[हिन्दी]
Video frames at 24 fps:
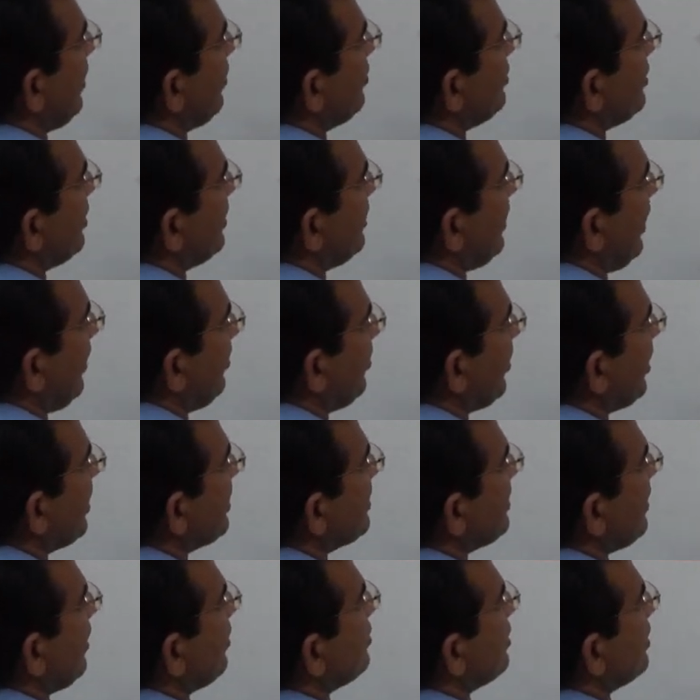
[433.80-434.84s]
का हो सकता है
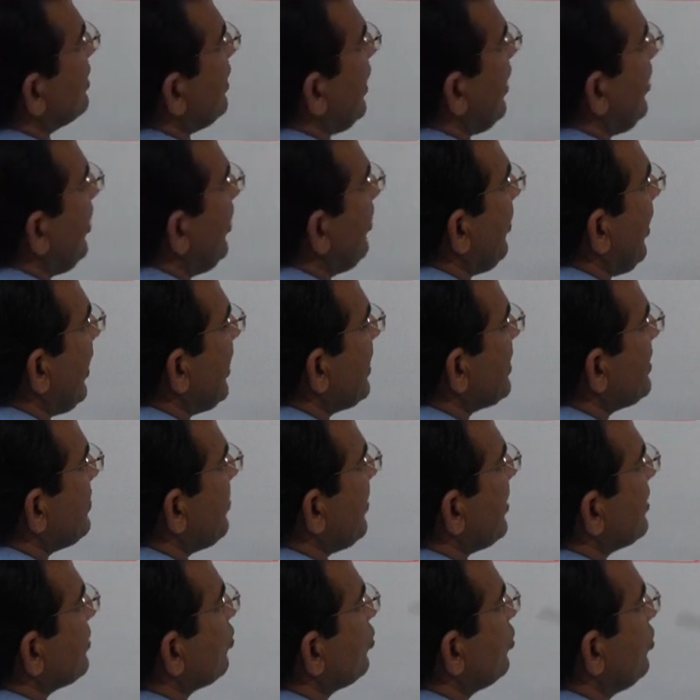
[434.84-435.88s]
प्लस का हो सकता है ये भी माइनस
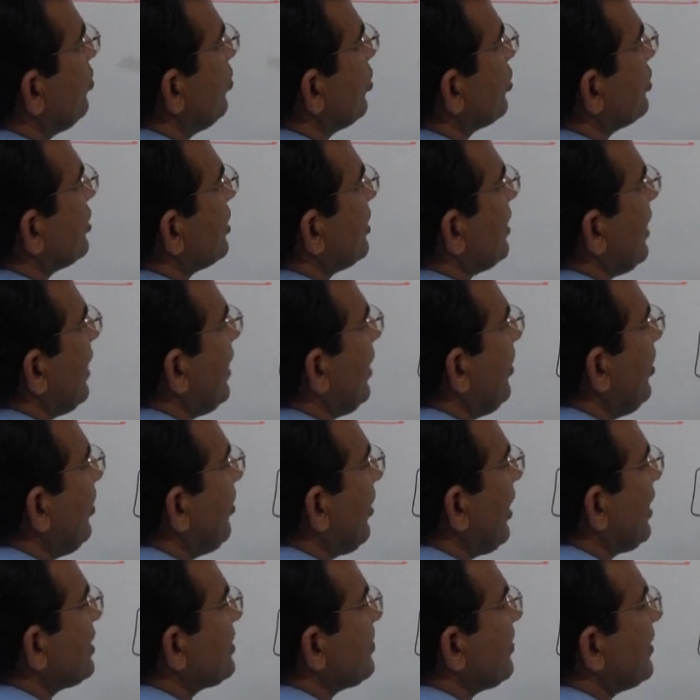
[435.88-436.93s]
प्लस कुछ भी हो सकता है ये भी
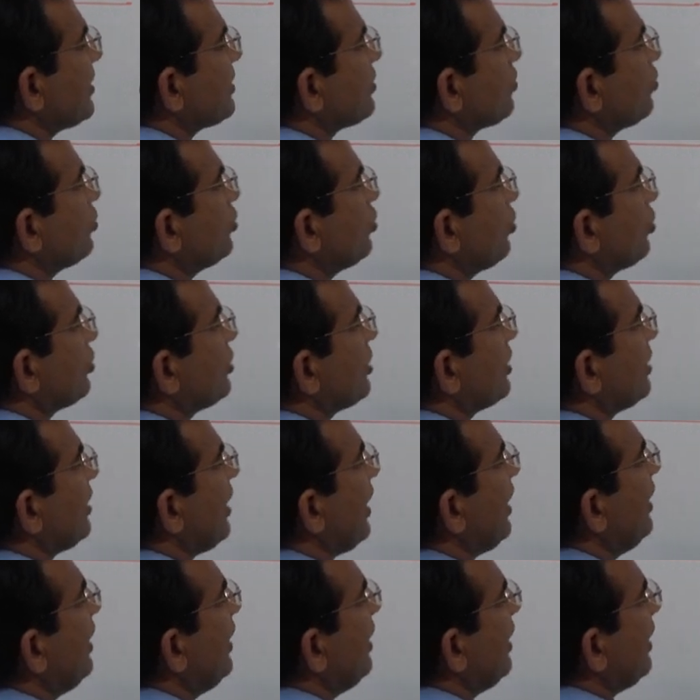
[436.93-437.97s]
माइनस प्लस कुछ हो सकता
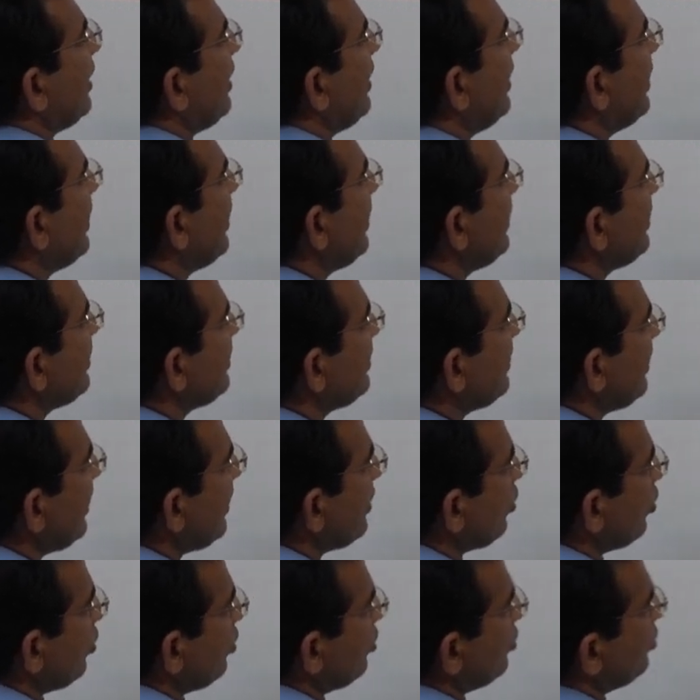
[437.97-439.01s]
है लेकिन ये
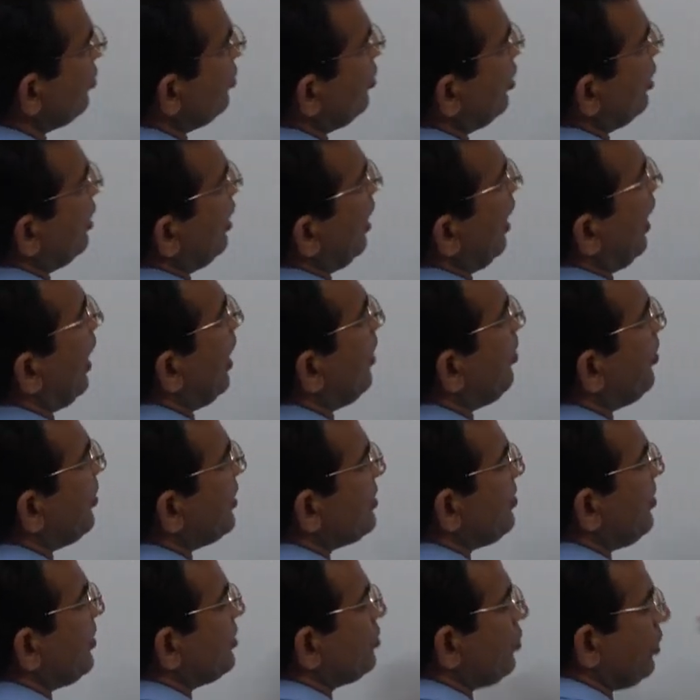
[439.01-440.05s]
दोनों
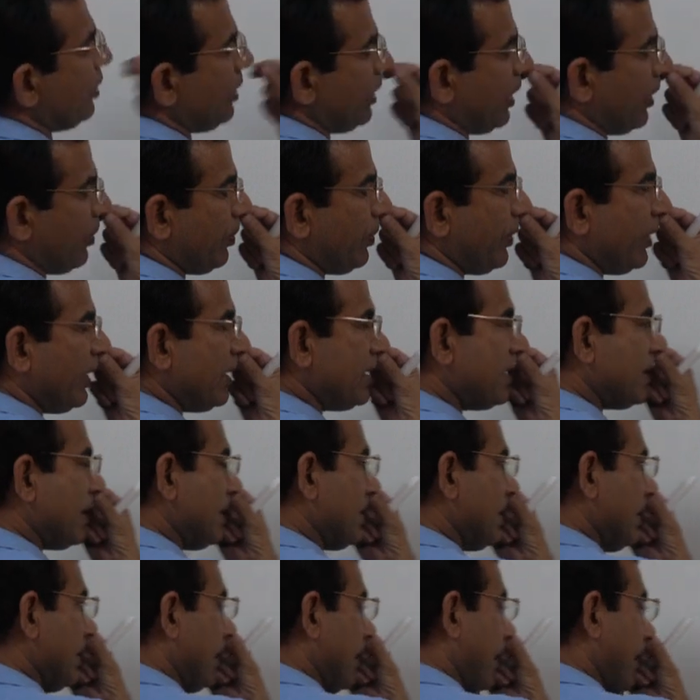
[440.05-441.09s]
आपस में जो इनके बीच के
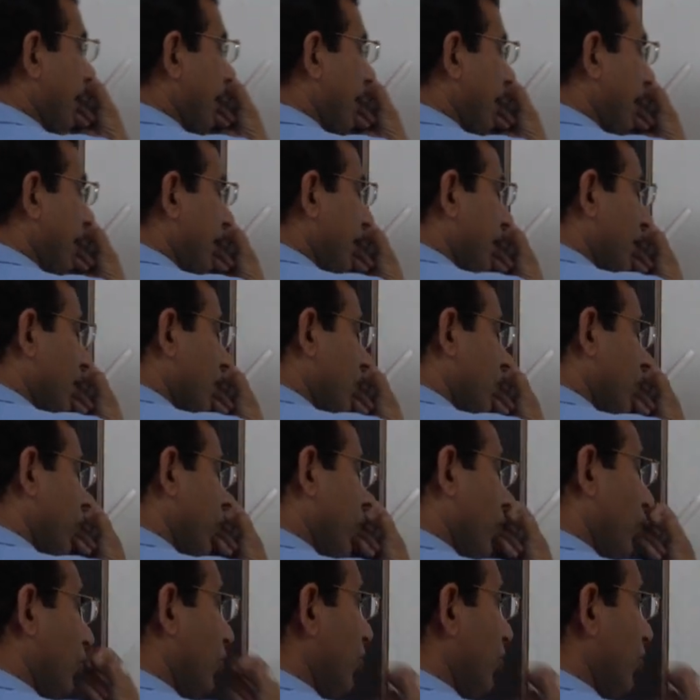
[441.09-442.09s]
चिन्ह रहेंगे वो